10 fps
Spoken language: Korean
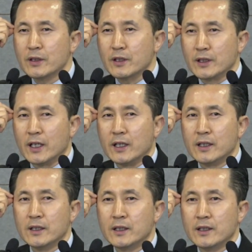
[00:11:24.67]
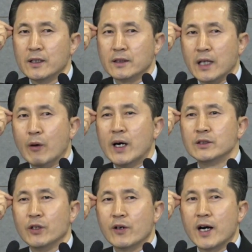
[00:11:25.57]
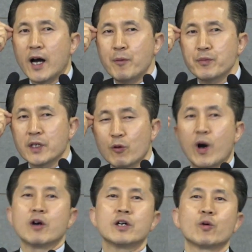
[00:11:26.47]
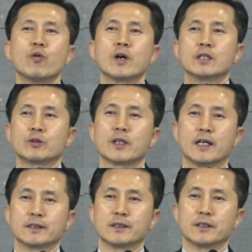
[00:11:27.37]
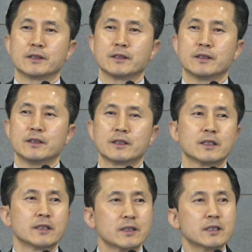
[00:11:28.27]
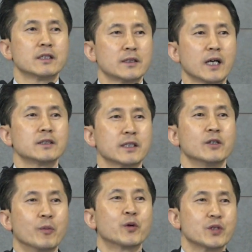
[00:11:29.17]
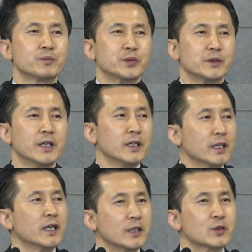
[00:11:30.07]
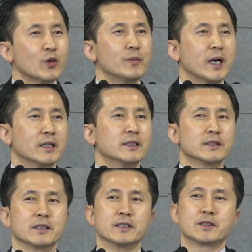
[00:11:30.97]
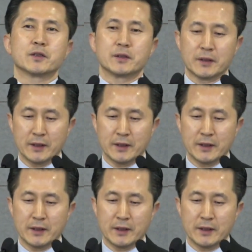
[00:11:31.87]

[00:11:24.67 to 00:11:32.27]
그러나 나와 너가 함께 과거의 공간으로 가는 것 이게 다 시간의 한계를 넘고 싶은 인간의 소망이죠.